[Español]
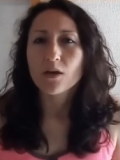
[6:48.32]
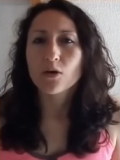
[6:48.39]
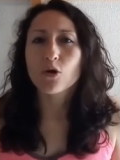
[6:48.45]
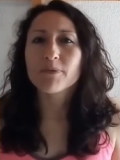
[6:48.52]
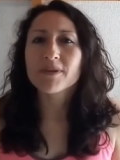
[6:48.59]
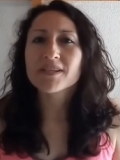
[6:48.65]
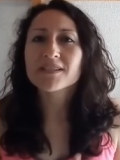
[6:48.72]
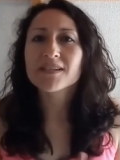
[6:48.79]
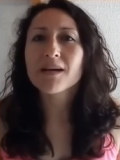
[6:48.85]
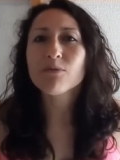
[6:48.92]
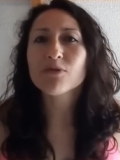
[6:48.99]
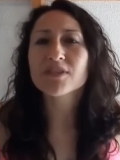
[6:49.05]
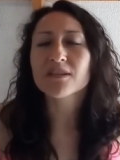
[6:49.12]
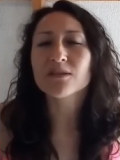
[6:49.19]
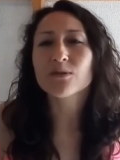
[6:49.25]

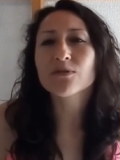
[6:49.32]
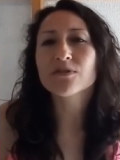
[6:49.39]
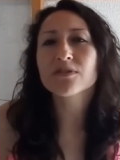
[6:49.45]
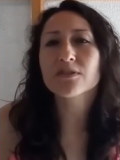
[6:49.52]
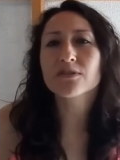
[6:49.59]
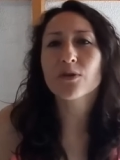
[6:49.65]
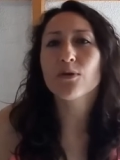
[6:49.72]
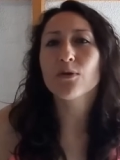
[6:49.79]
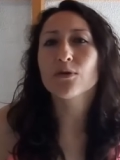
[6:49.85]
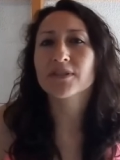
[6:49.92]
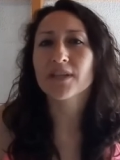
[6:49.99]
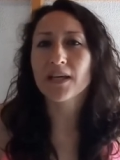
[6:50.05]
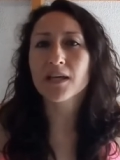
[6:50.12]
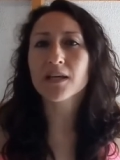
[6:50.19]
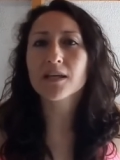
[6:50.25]
Comenzamos entonces con
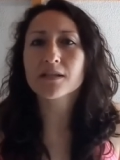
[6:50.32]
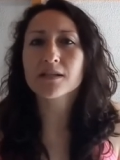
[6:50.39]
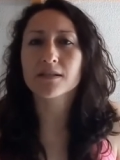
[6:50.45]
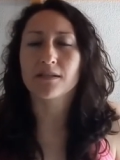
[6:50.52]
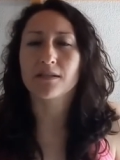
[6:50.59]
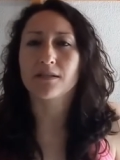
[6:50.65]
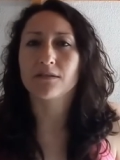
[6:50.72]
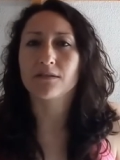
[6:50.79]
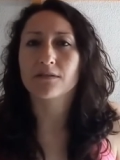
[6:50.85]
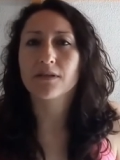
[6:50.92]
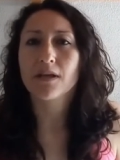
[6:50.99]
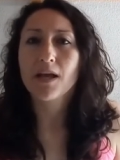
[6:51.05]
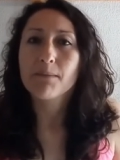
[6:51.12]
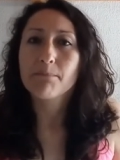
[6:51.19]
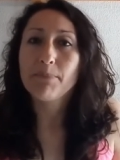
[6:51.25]
los ejercicios.
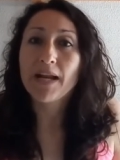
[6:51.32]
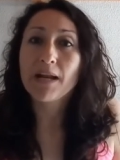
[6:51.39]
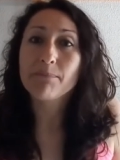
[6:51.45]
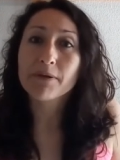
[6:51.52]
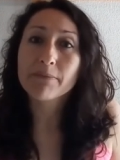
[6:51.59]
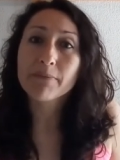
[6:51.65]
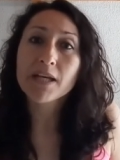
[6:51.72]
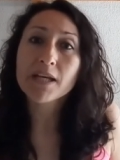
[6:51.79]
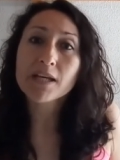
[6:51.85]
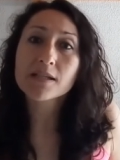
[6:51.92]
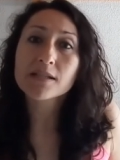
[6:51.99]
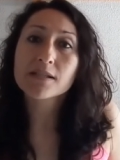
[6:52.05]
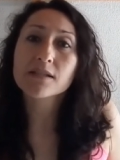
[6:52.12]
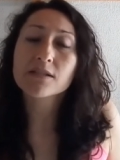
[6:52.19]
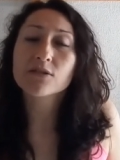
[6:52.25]
Para el primer
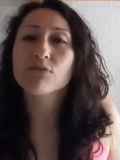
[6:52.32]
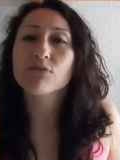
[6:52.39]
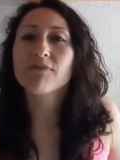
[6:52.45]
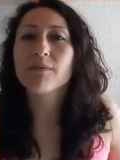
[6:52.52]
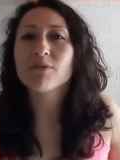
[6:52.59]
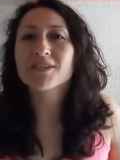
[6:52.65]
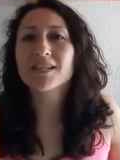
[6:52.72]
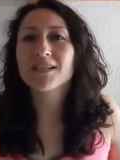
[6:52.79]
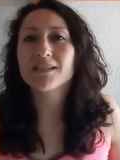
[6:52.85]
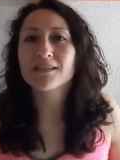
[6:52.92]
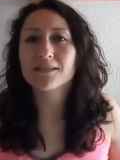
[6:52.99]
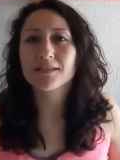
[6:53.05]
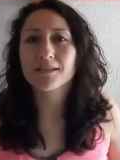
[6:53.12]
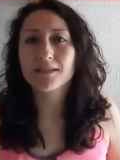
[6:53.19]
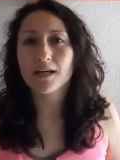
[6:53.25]
ejercicio vamos a
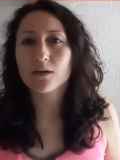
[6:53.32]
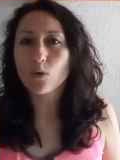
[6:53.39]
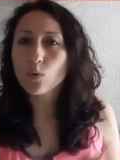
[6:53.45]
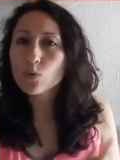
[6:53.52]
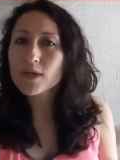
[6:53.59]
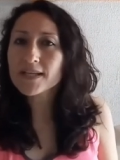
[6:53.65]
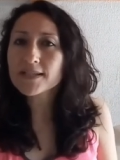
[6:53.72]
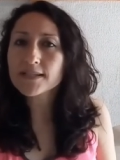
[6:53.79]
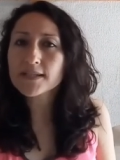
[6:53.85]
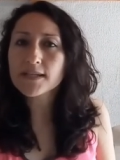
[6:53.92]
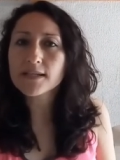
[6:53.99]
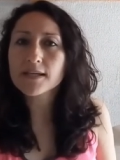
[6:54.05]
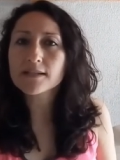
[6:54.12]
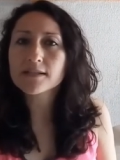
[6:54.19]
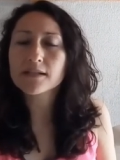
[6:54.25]
necesitar una
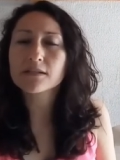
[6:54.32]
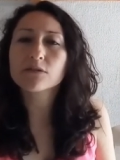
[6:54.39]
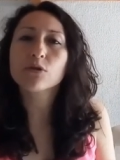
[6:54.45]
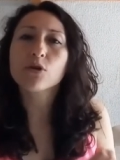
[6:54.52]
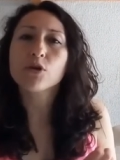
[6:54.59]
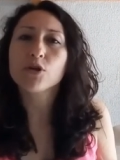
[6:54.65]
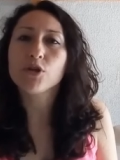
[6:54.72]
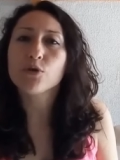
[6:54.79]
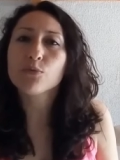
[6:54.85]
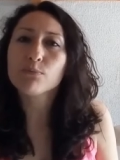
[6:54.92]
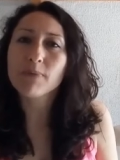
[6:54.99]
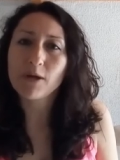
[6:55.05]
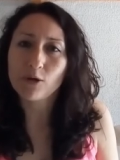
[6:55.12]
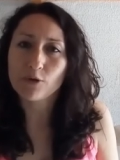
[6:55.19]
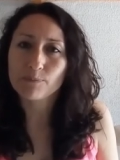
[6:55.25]
silla, ¿cierto? Y
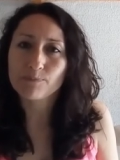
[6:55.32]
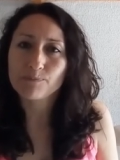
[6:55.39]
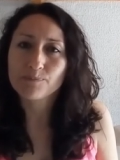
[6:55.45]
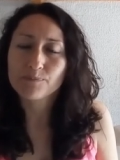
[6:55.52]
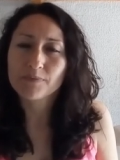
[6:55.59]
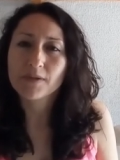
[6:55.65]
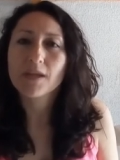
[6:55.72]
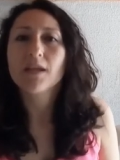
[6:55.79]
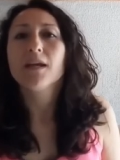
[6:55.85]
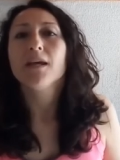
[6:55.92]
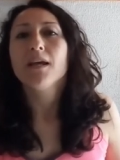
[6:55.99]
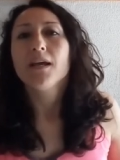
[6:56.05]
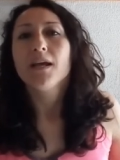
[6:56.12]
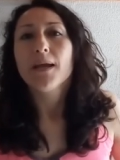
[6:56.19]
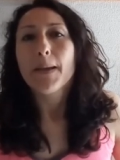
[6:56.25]
un balón
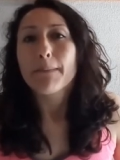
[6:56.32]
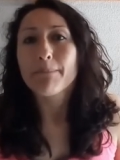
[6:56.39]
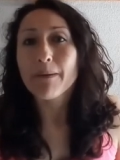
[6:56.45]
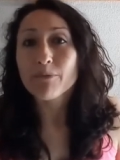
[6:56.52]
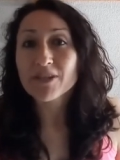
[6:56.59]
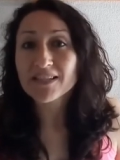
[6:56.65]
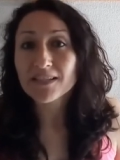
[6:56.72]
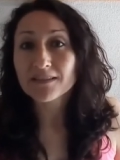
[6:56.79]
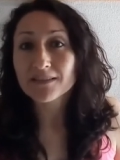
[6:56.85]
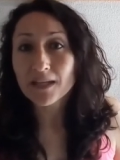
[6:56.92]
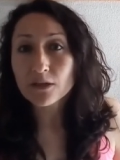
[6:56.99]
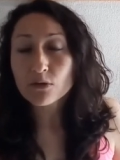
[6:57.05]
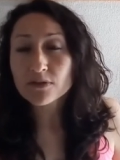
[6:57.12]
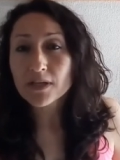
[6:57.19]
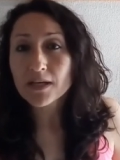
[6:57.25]
vamos a
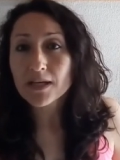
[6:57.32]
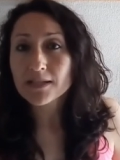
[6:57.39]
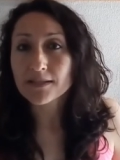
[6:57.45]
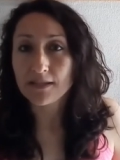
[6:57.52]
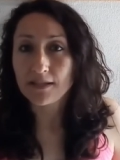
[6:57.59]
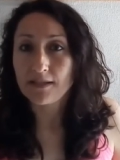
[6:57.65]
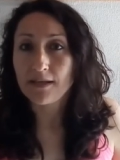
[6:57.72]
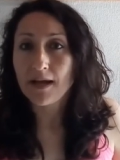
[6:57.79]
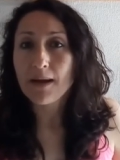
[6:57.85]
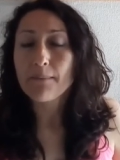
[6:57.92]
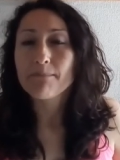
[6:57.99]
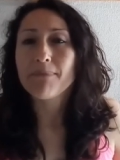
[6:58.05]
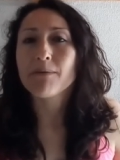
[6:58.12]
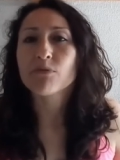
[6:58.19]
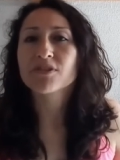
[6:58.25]
sentarnos en la silla,
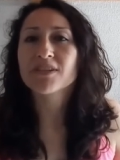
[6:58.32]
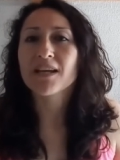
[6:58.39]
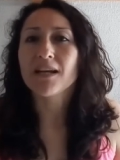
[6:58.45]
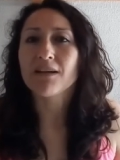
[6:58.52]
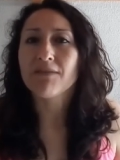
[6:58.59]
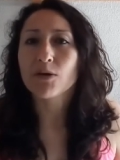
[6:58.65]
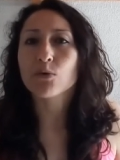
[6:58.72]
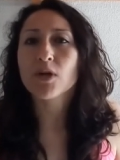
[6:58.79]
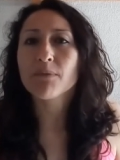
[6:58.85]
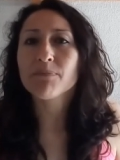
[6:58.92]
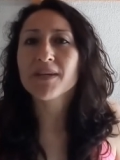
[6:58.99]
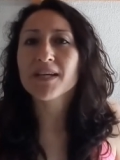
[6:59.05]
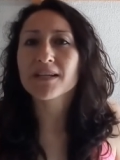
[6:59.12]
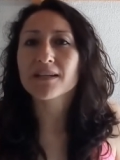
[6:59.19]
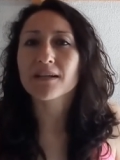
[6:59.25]
vamos a elevar una
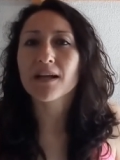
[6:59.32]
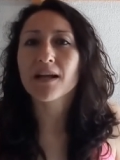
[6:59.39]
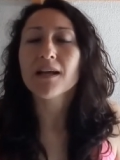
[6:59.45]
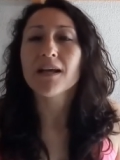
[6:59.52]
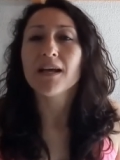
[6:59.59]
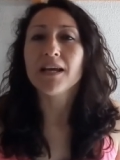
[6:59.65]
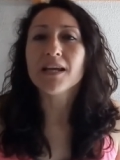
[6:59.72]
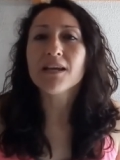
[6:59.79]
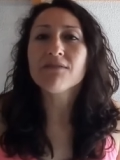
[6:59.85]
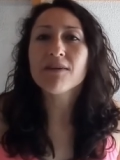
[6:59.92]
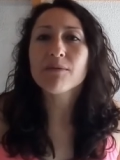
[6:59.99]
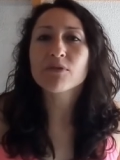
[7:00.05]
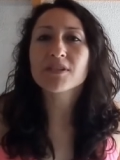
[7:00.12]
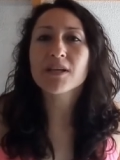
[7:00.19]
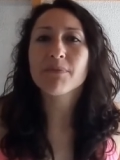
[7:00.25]
pierna y
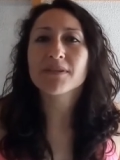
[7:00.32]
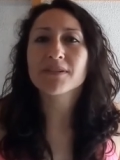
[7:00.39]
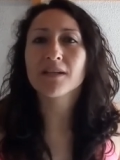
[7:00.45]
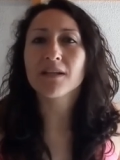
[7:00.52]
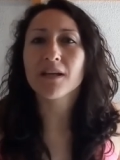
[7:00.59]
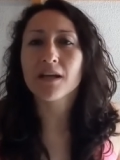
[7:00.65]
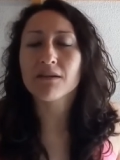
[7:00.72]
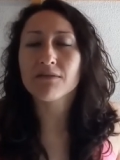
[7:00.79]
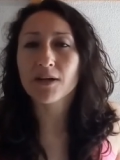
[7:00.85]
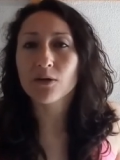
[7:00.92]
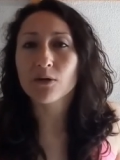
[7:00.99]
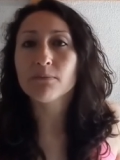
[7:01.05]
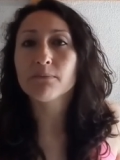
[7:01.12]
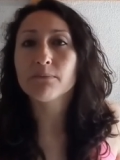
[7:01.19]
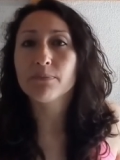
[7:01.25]
vamos a pasar el
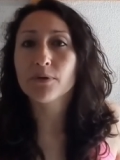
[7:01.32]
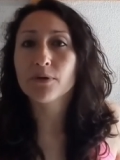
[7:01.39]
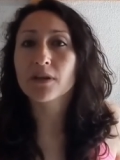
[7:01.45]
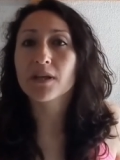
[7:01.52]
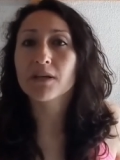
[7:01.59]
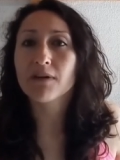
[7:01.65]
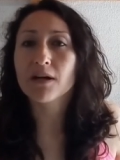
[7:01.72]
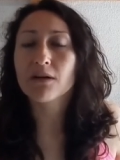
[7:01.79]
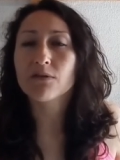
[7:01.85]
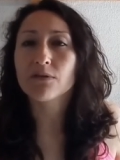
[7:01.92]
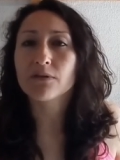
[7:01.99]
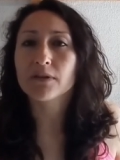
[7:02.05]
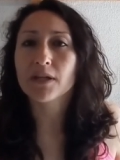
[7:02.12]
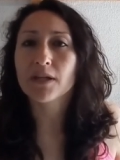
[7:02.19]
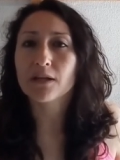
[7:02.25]
balón por
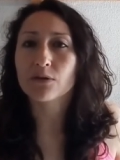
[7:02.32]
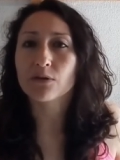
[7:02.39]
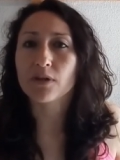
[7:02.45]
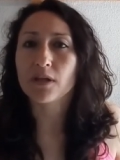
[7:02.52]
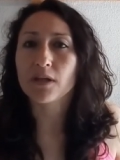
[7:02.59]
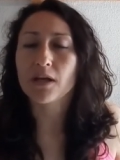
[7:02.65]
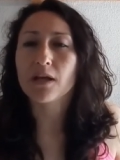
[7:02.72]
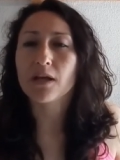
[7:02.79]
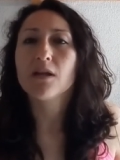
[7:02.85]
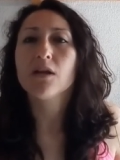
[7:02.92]
debajo de la rodilla.